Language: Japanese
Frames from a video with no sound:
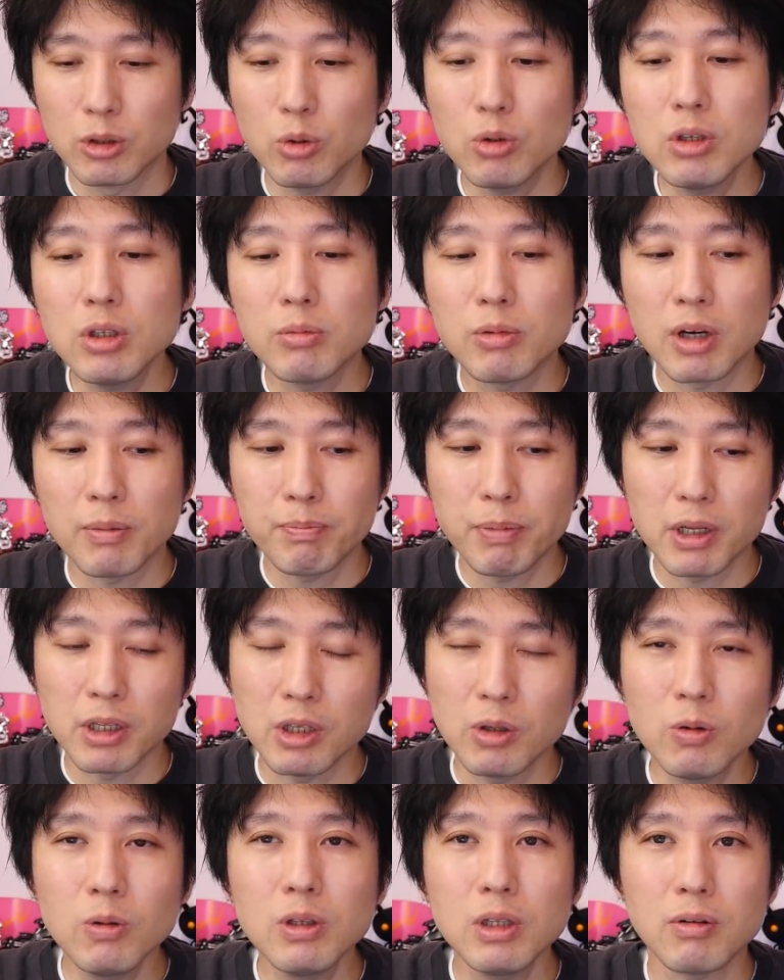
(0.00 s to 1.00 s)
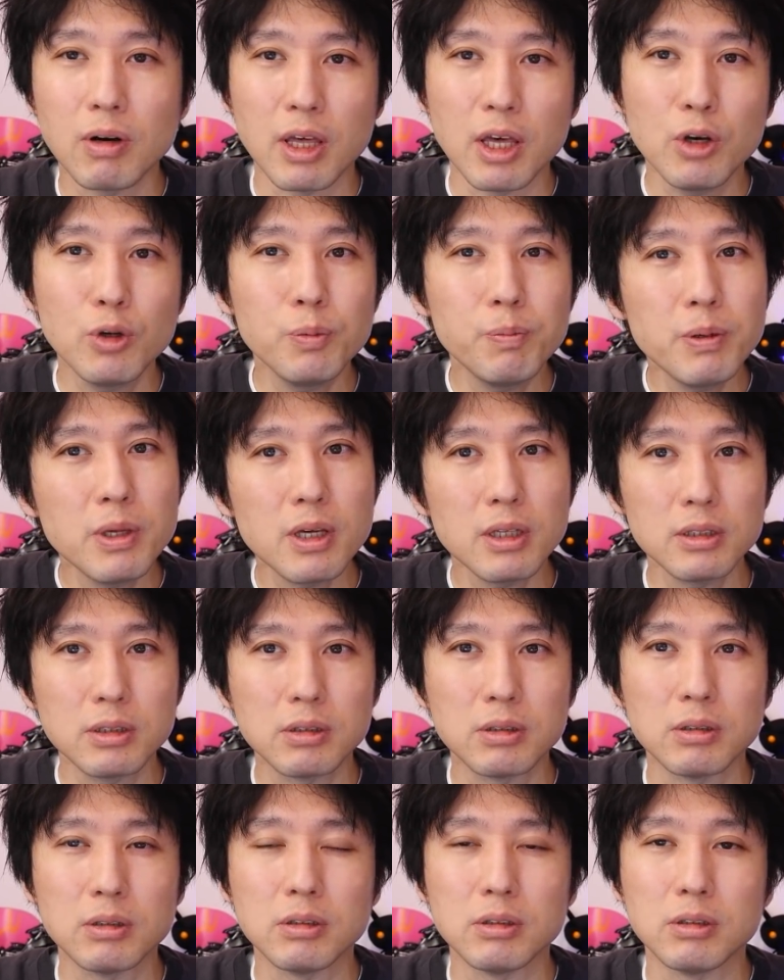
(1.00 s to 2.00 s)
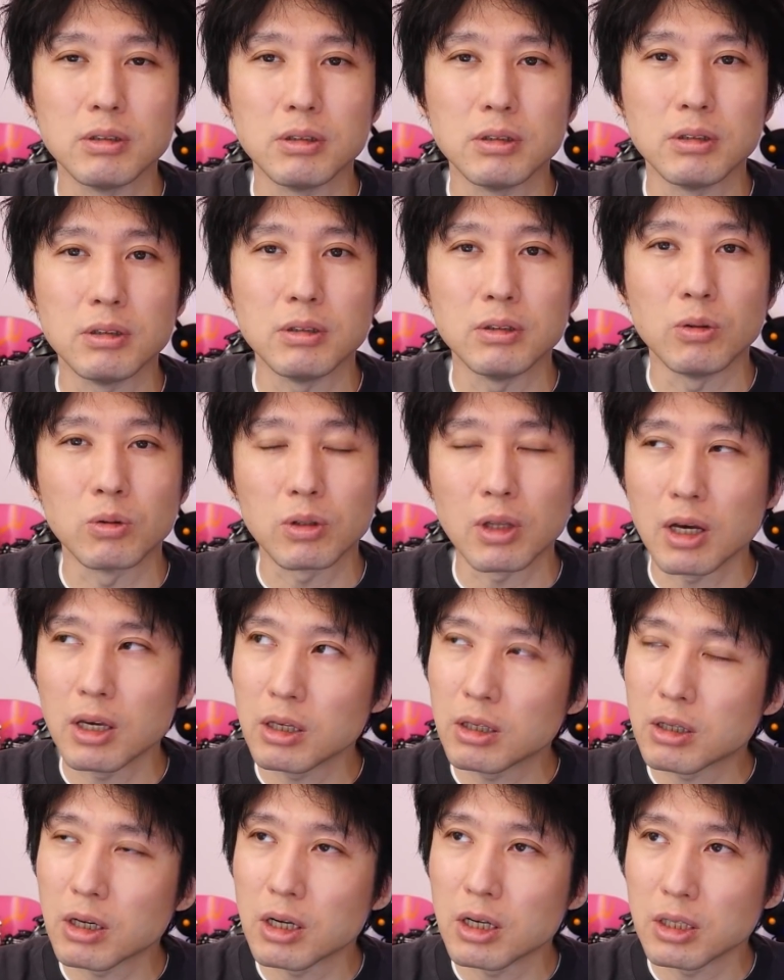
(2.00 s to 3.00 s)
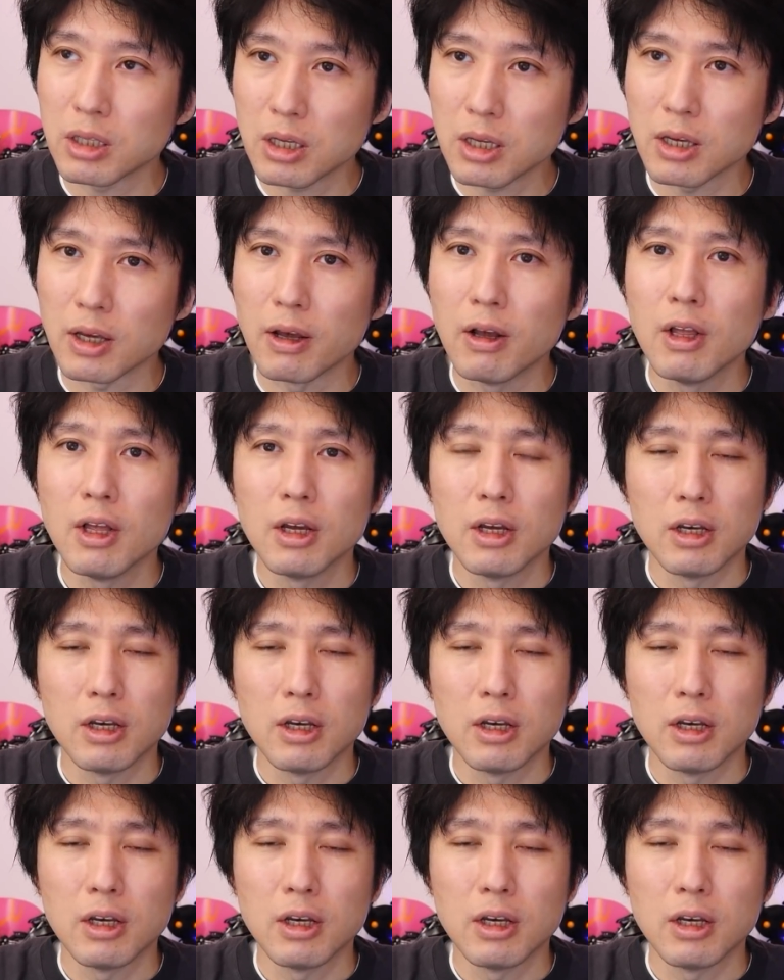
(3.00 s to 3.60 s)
というのもやっぱり日本では FPS の大会で、